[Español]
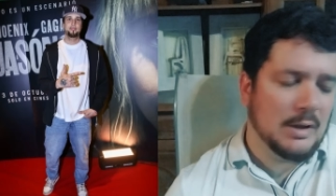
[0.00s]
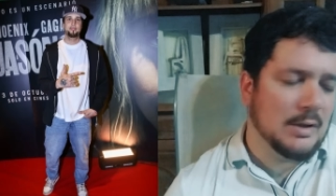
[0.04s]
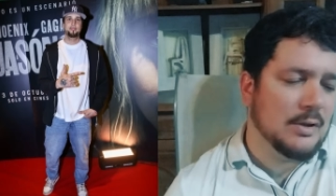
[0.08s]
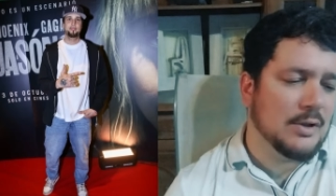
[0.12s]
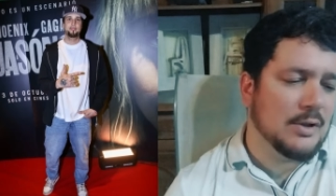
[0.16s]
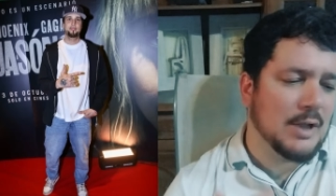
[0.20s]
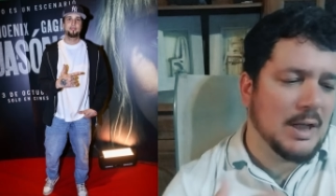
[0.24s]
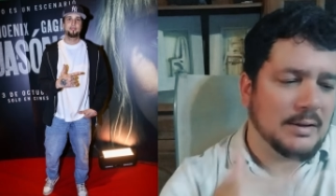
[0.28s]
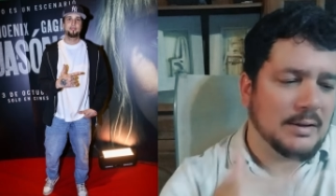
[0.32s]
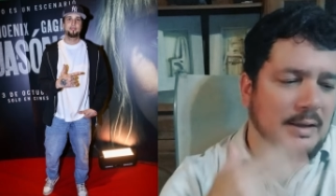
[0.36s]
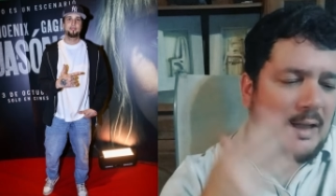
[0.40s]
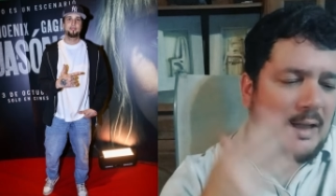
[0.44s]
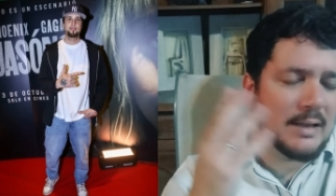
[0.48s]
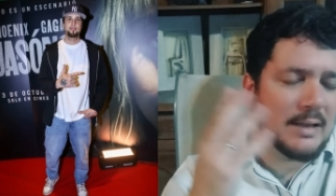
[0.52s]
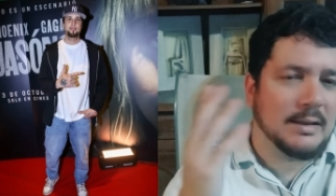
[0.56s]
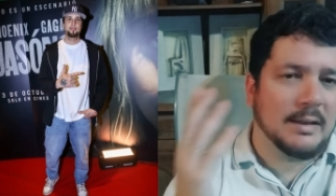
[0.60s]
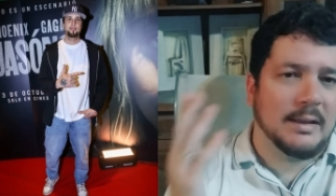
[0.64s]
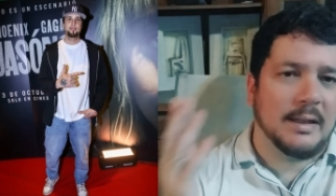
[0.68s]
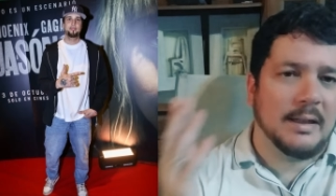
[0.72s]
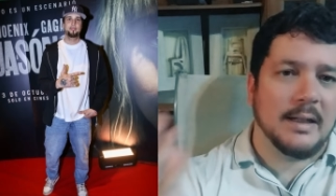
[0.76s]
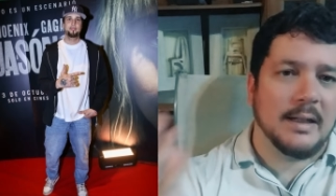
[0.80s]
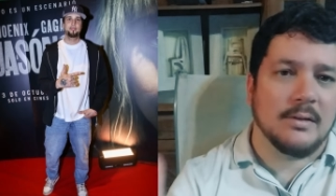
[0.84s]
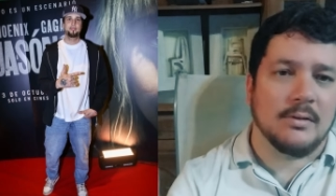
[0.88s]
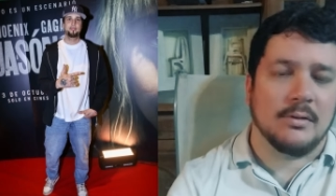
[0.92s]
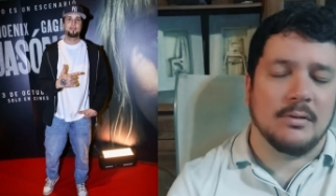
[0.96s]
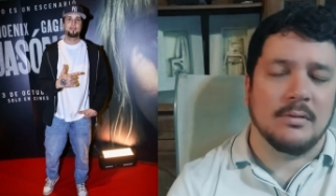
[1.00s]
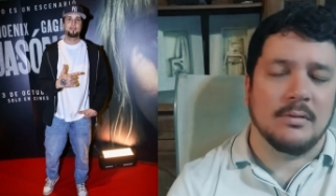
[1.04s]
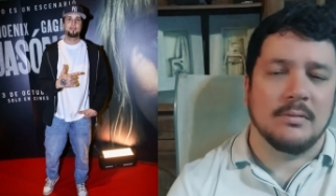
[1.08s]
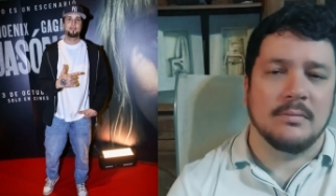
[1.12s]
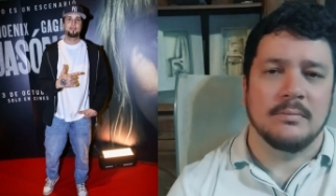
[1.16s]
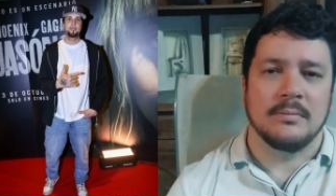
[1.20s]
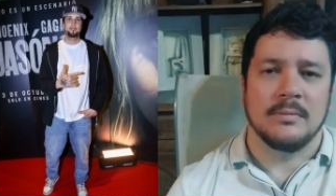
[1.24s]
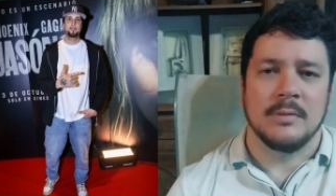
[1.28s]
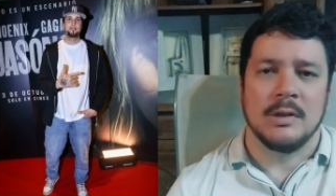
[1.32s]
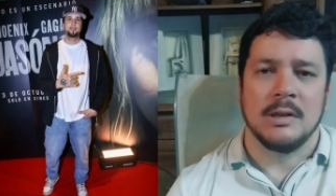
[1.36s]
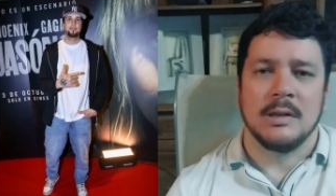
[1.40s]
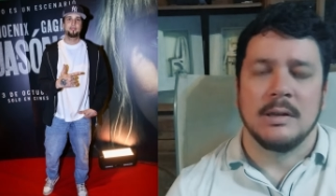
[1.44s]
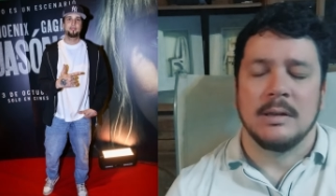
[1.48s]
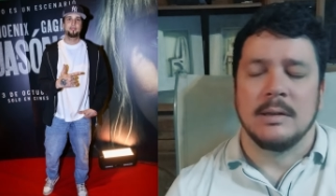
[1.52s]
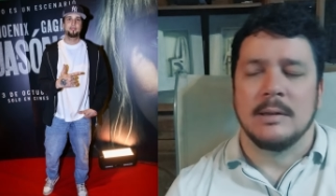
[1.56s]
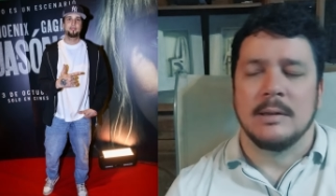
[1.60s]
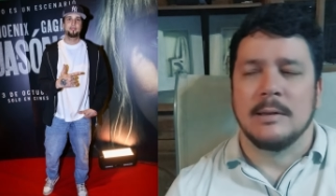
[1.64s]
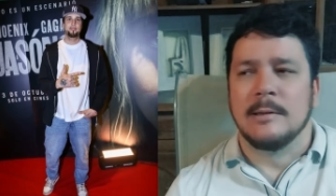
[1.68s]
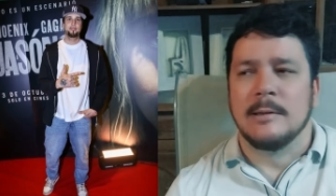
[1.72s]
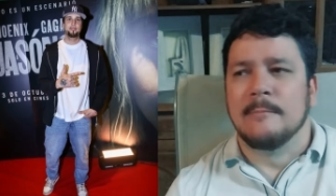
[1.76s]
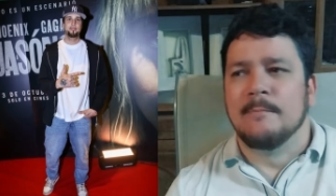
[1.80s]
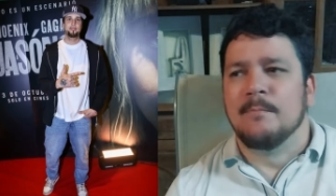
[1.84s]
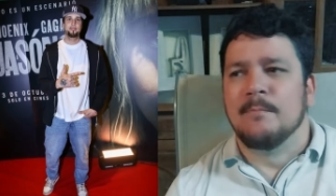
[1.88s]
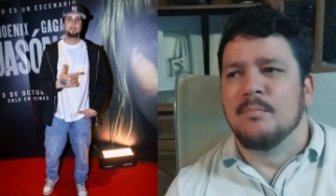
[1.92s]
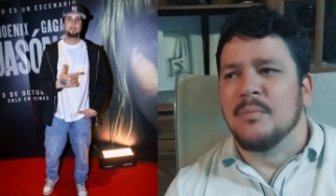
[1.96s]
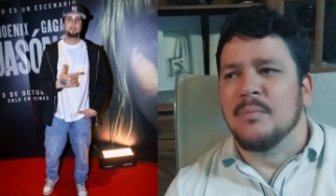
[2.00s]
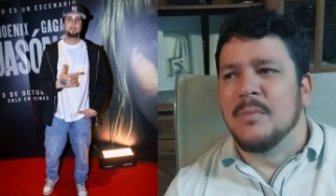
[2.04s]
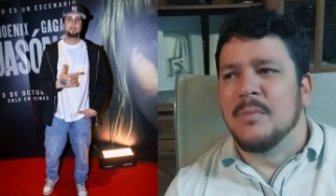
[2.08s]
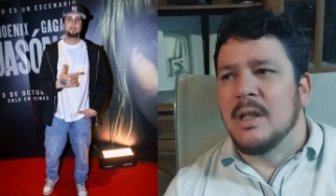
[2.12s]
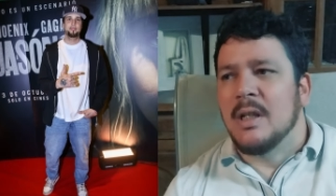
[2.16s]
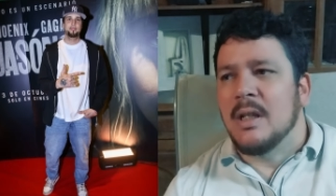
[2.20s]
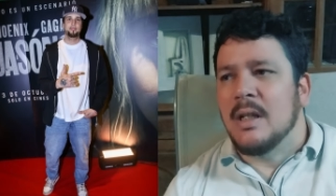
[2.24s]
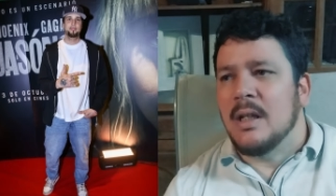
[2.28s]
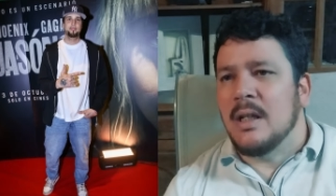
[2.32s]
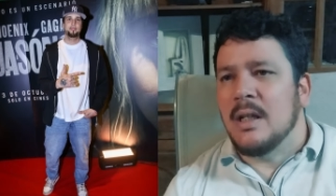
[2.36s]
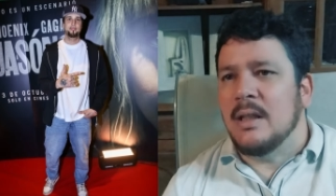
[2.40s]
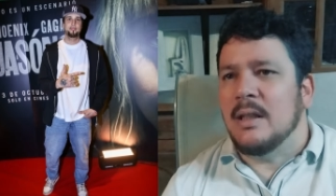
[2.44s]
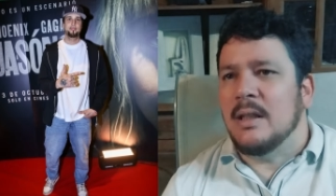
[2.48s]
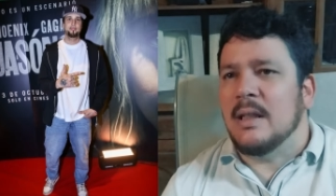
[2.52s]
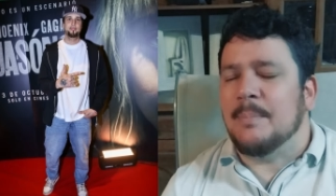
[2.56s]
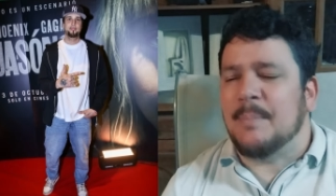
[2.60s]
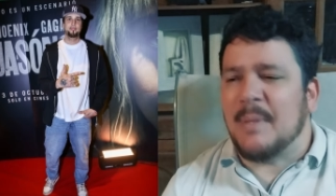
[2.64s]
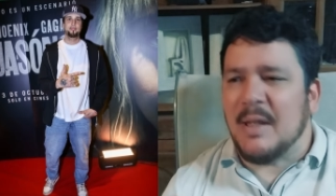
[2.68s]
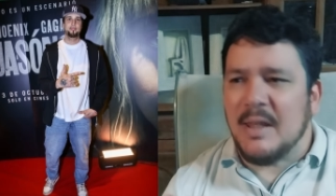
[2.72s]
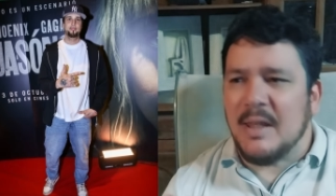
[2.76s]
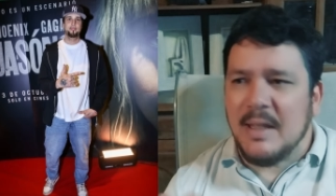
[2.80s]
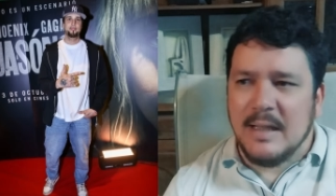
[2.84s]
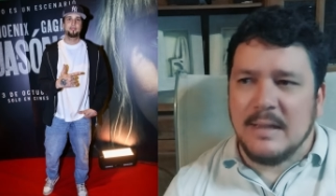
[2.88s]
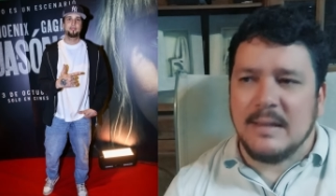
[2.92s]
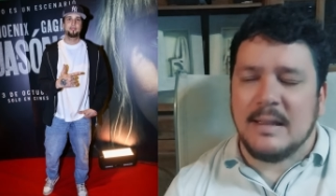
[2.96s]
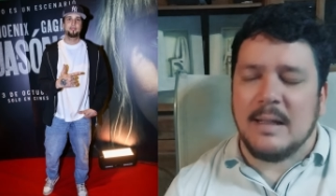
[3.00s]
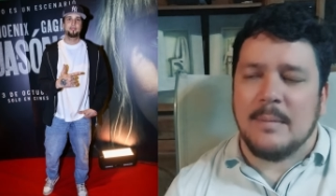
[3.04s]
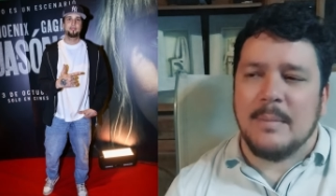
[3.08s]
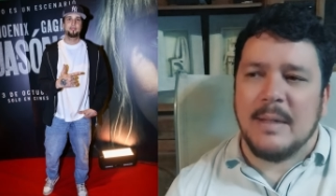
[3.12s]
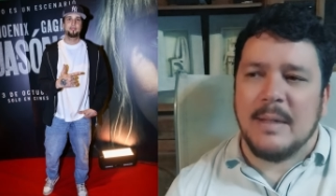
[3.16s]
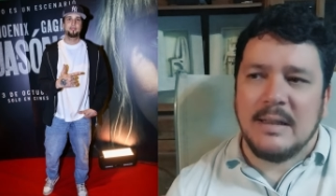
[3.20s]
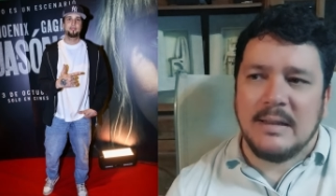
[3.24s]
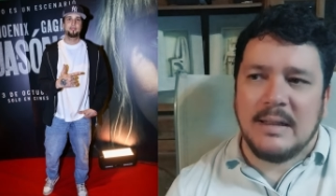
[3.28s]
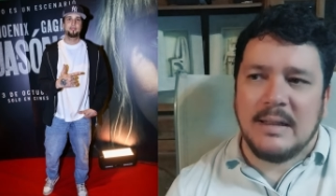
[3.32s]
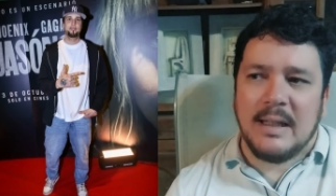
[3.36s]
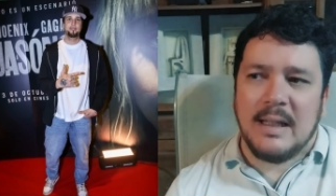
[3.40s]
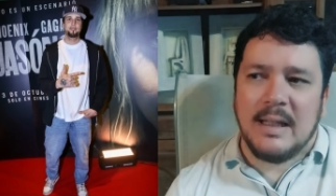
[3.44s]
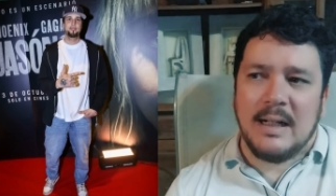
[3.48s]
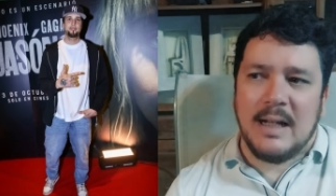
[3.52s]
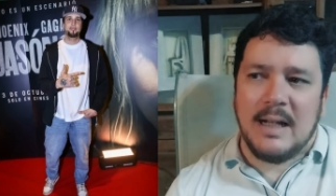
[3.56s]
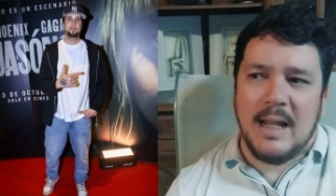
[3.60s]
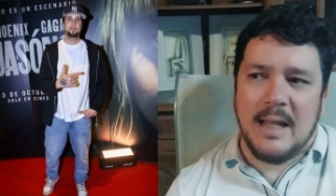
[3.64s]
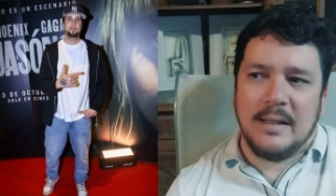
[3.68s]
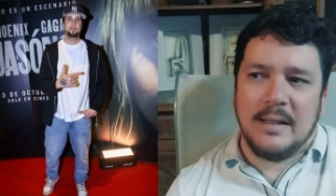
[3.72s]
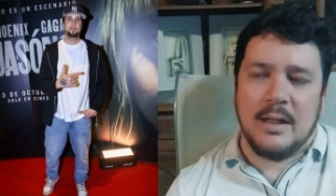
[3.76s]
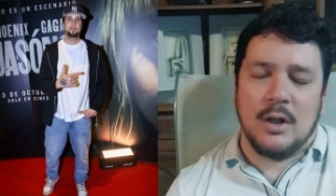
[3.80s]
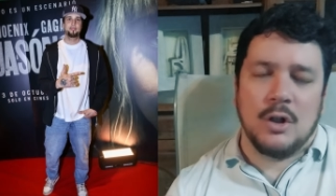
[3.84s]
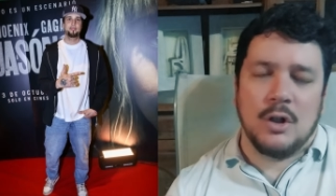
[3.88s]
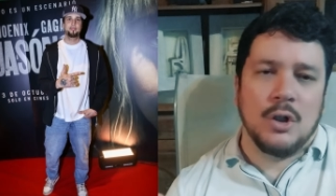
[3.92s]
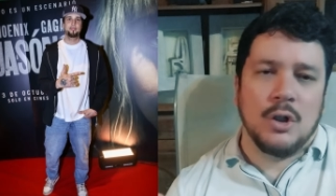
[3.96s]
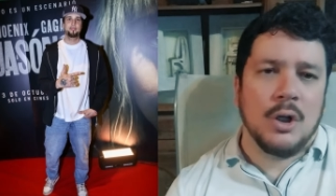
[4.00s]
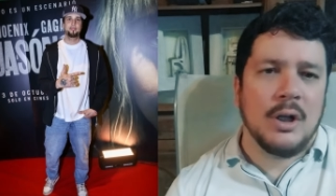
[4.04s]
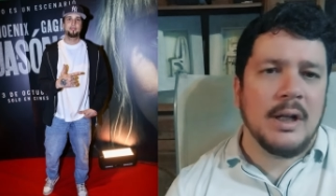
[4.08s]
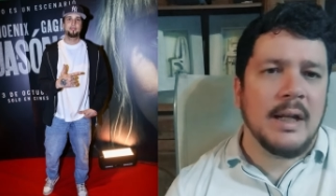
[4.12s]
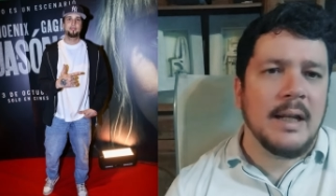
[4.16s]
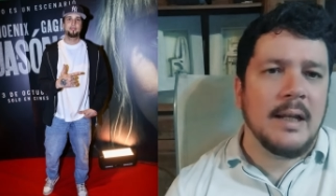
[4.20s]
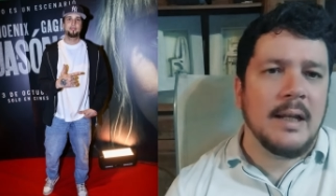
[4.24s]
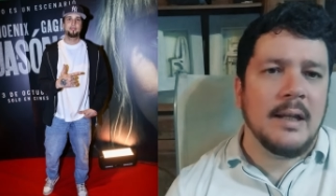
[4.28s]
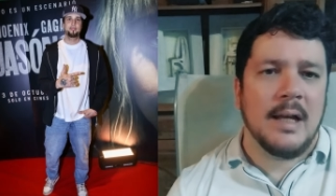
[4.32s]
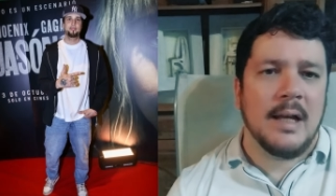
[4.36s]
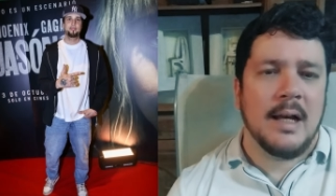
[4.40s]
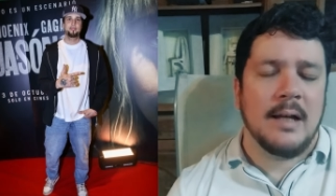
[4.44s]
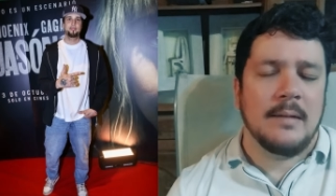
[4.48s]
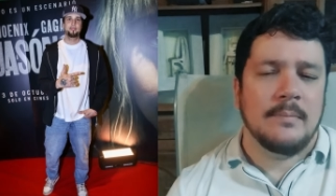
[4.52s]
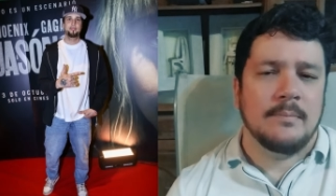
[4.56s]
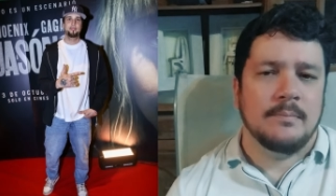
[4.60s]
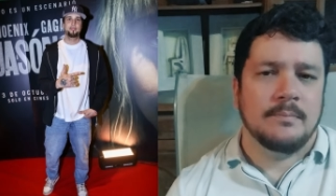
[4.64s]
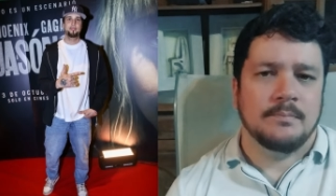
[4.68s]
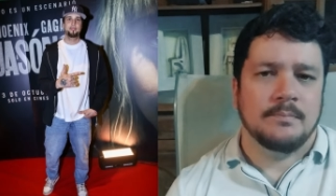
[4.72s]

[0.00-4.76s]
entraste en eso. Independientemente de la ideología,